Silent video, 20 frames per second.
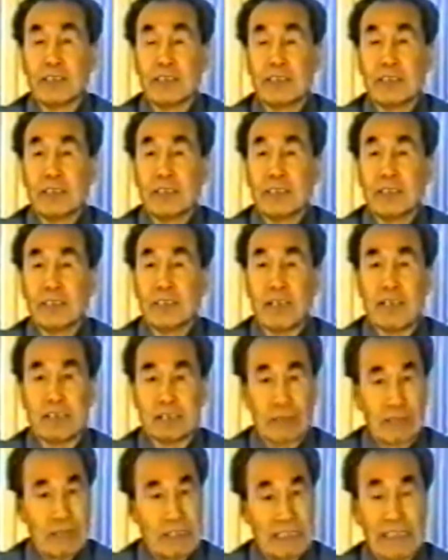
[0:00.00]
对这个病，
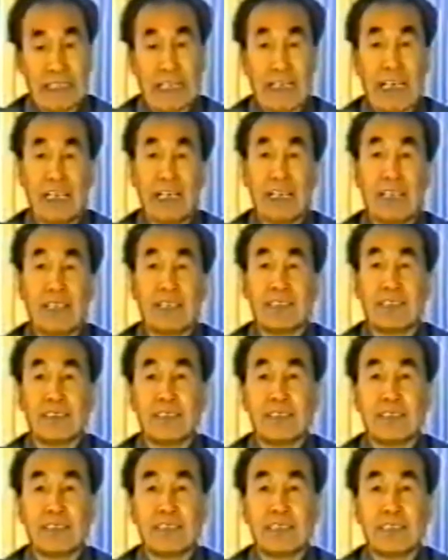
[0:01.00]
要
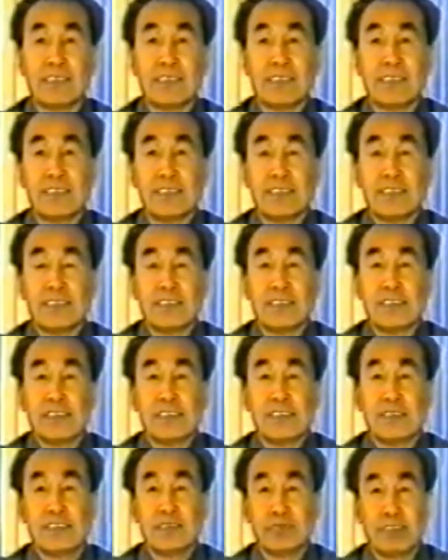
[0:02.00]
这么想，
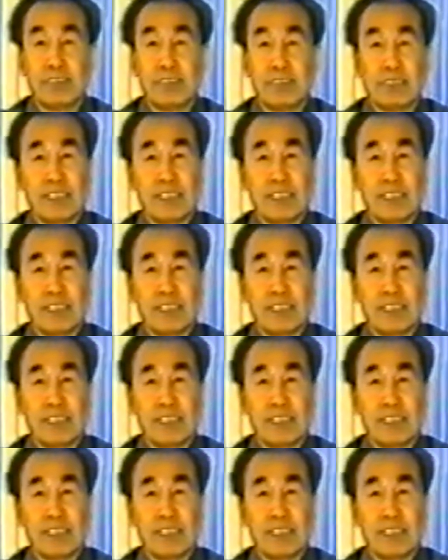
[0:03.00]
嗯，